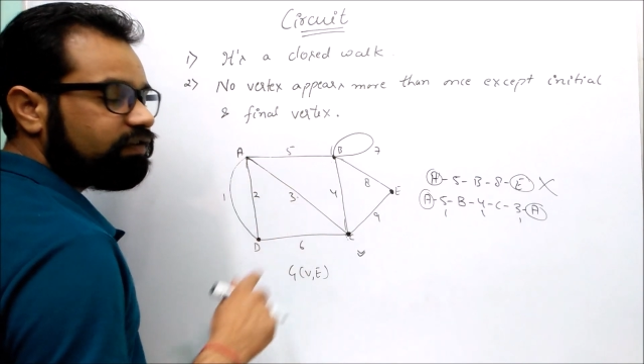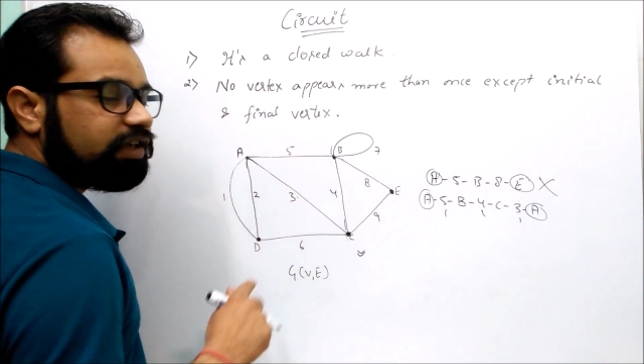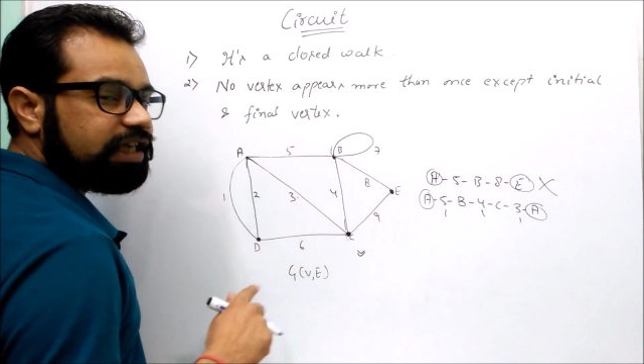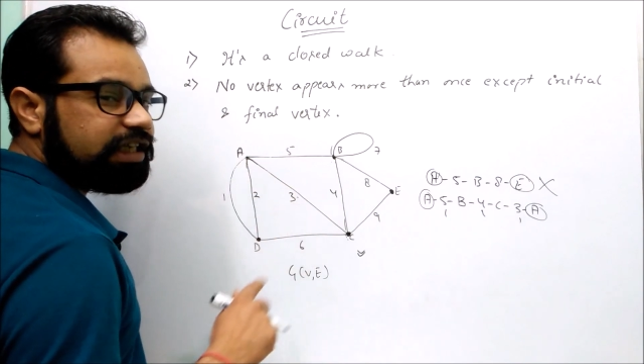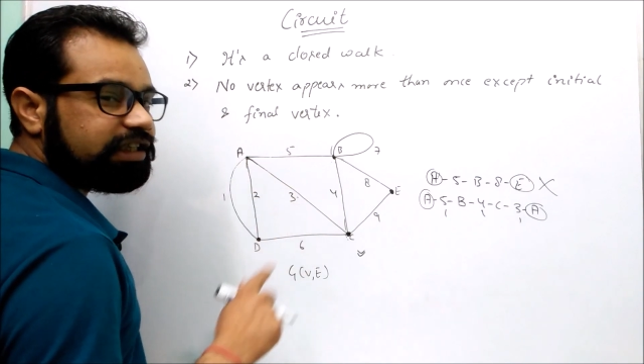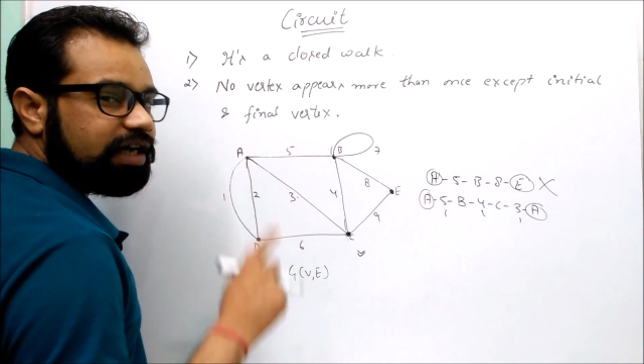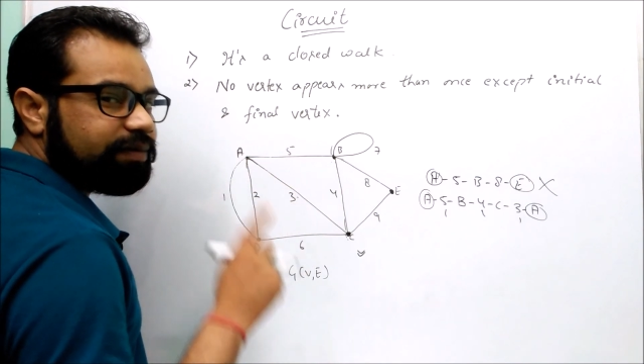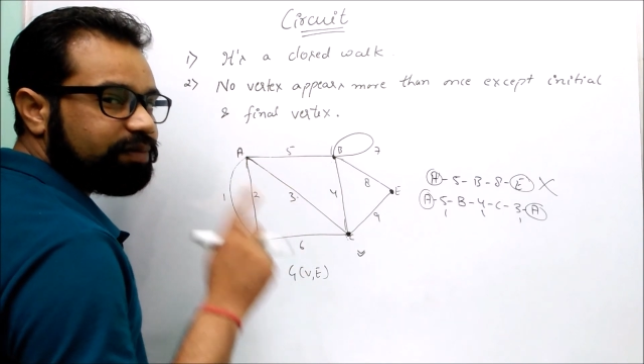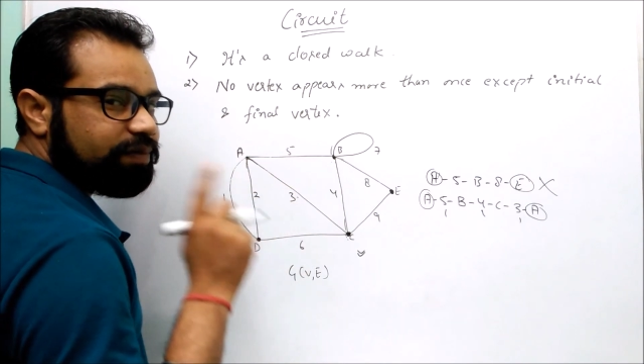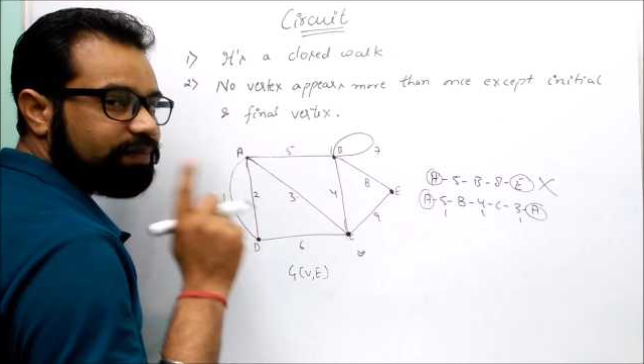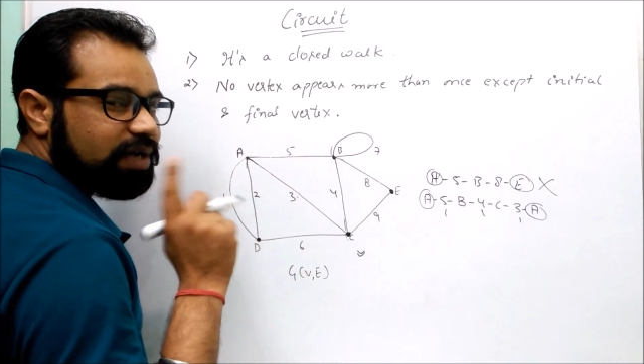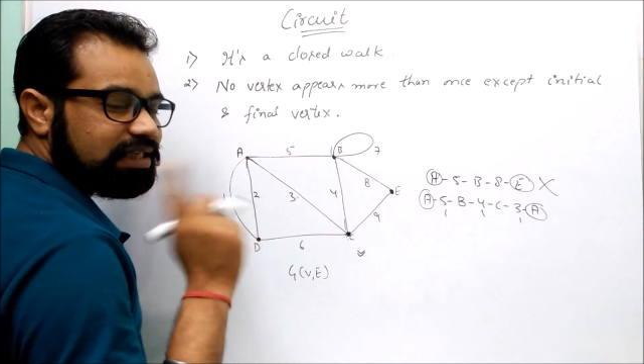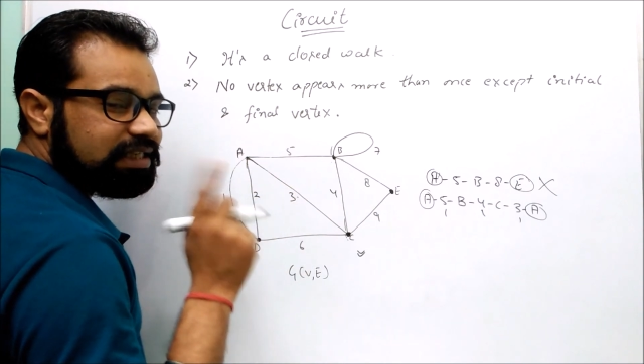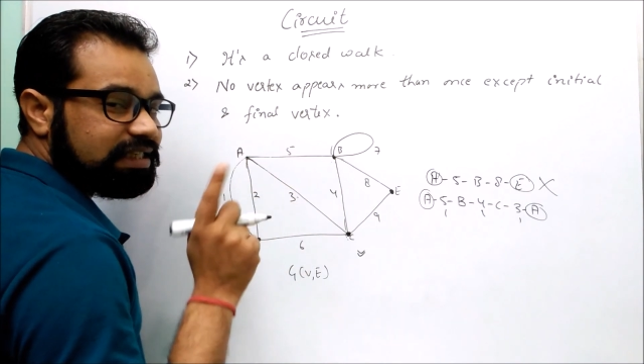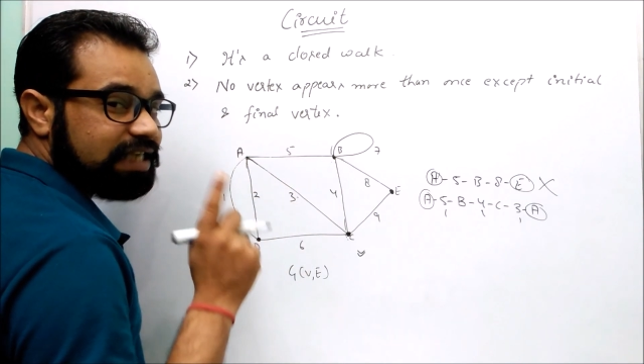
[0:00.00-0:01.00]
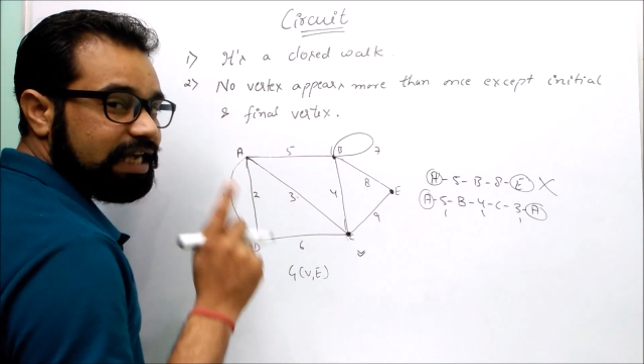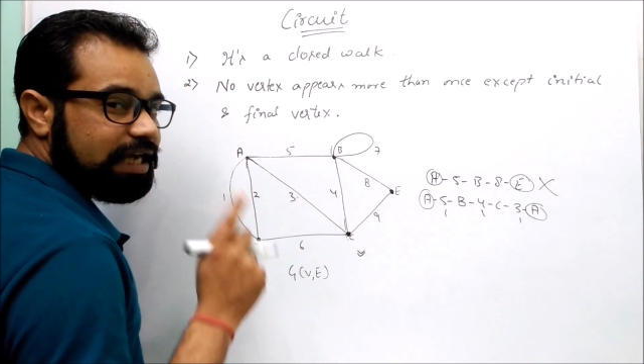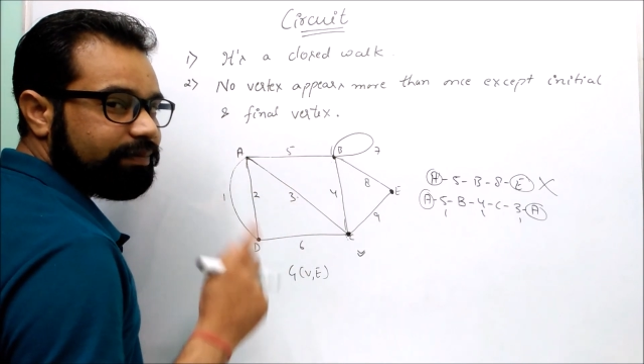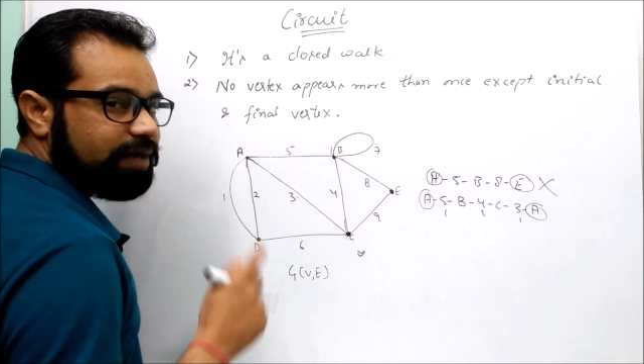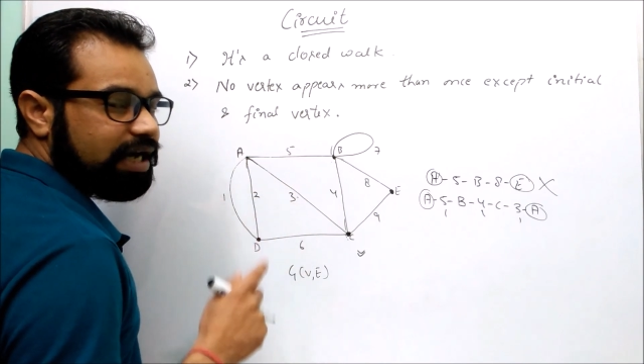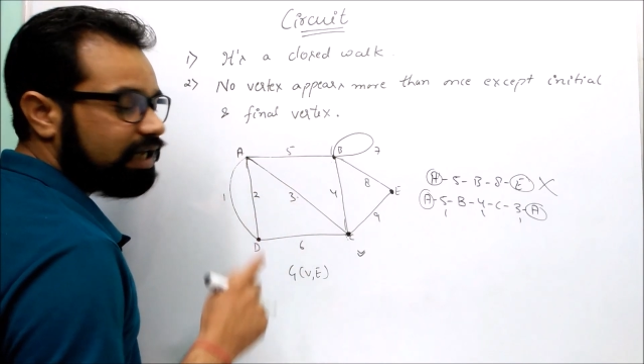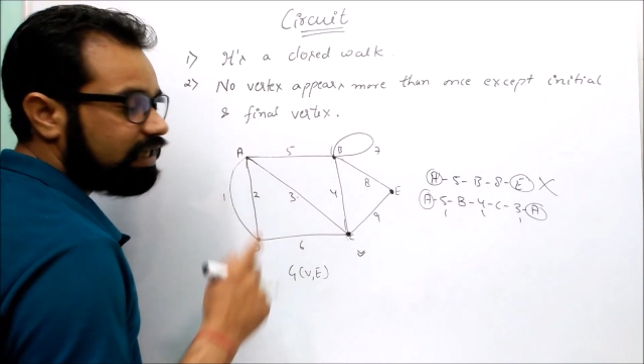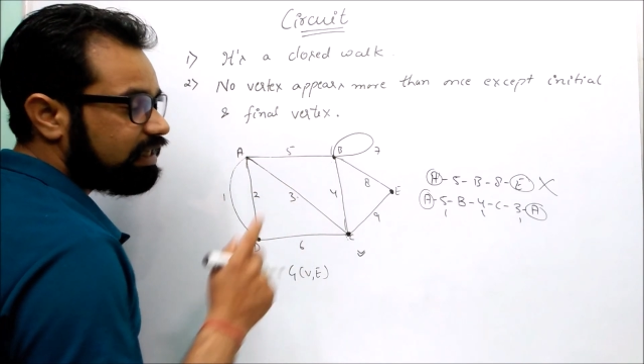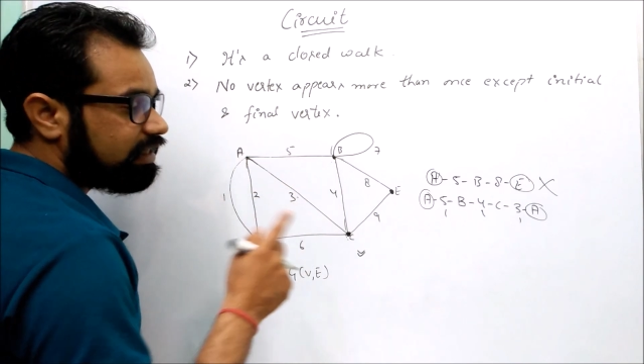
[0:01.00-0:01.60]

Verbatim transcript: वर्टेक्स आपके पास सेम है